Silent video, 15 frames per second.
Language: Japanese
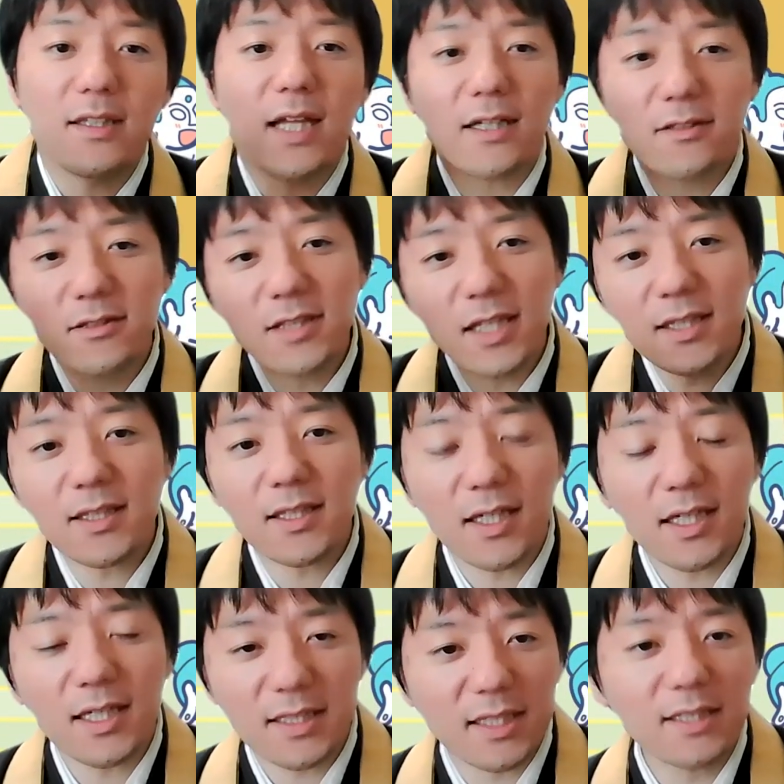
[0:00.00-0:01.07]
亡くなった
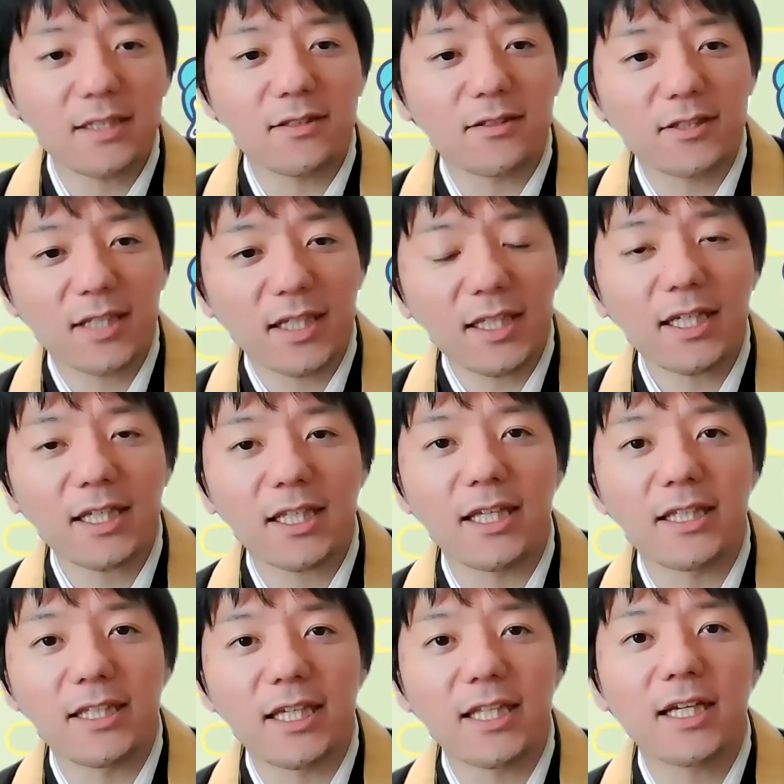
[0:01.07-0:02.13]
方につけなきゃ
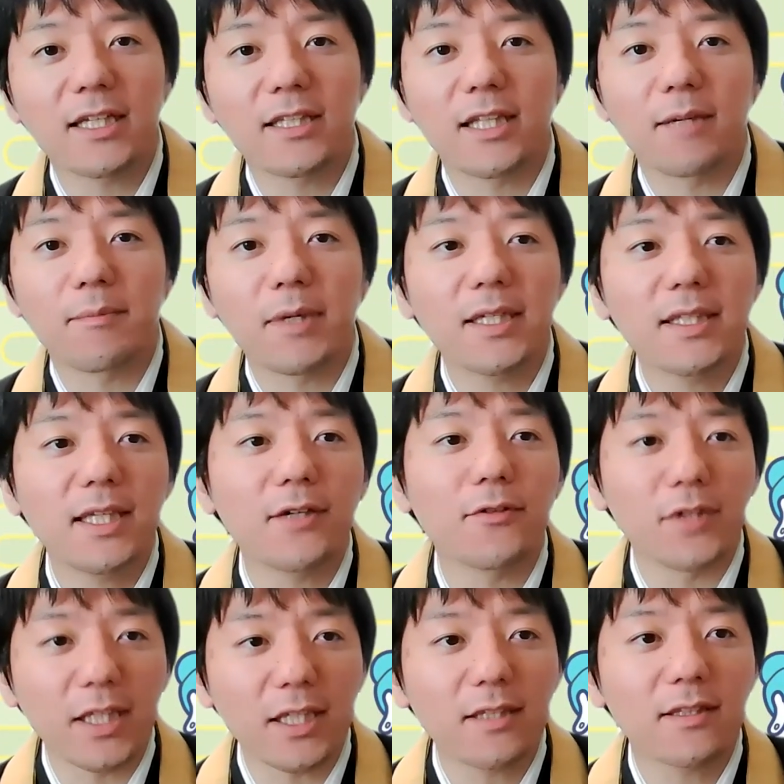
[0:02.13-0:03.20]
いけない名前だ
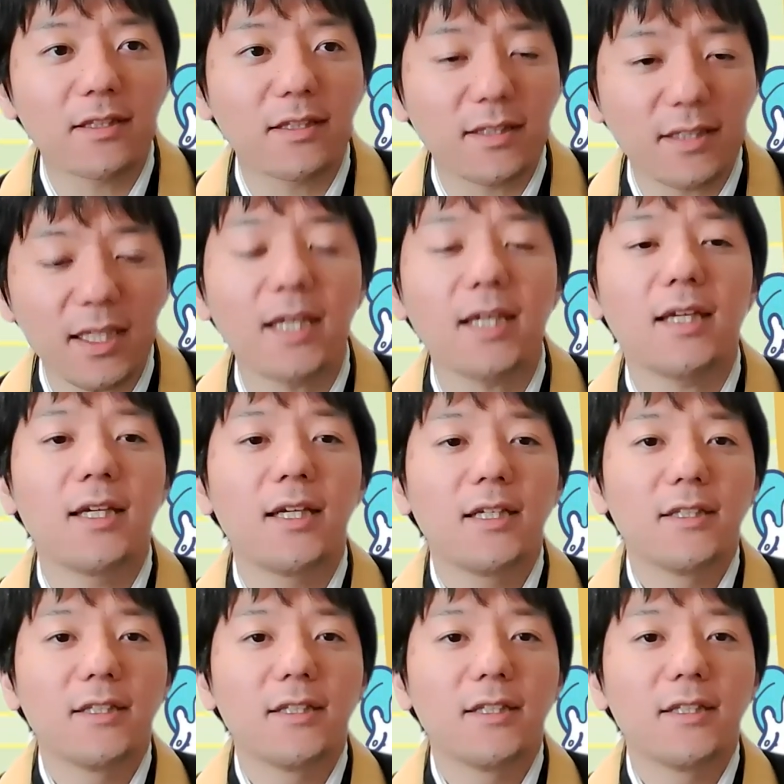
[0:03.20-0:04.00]
よねって